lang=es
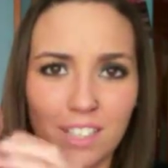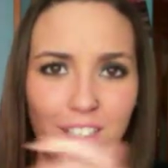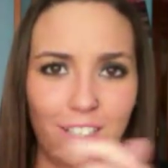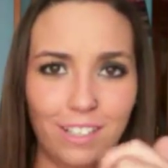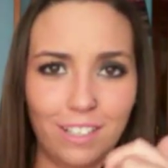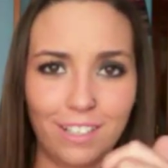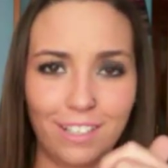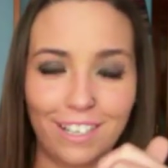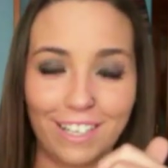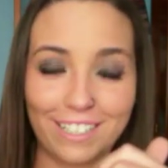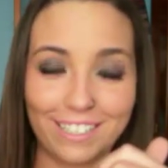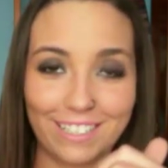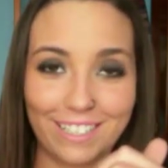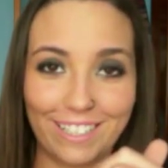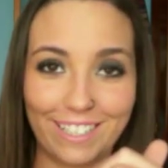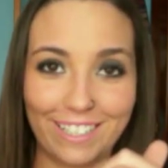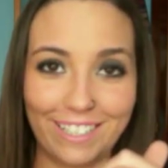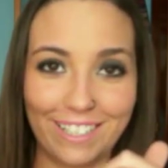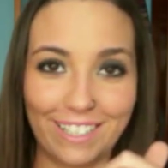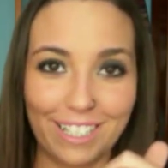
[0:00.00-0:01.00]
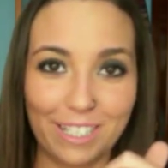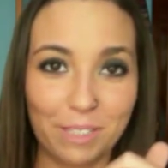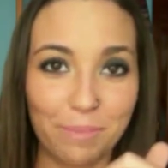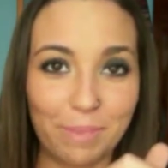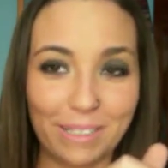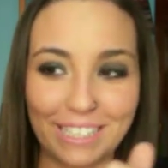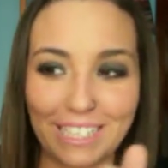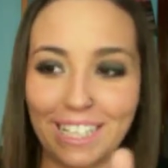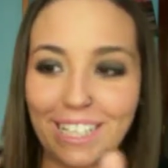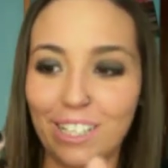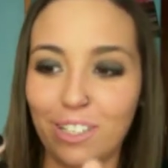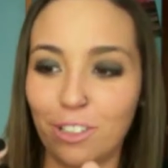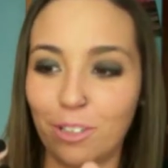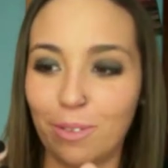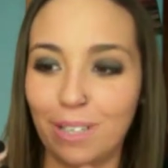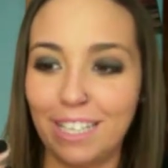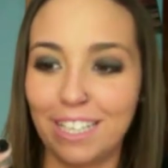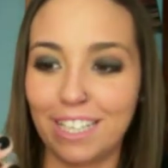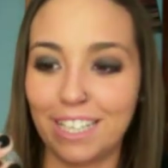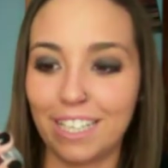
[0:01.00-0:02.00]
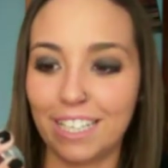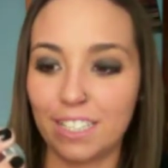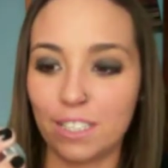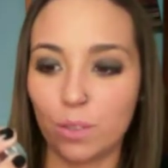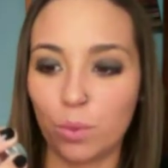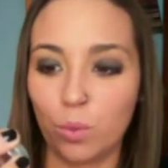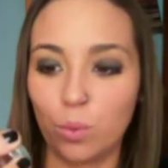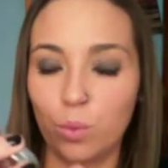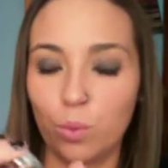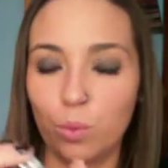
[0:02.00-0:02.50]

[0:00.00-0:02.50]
que es, de, es metálico, ¿vale? Que es un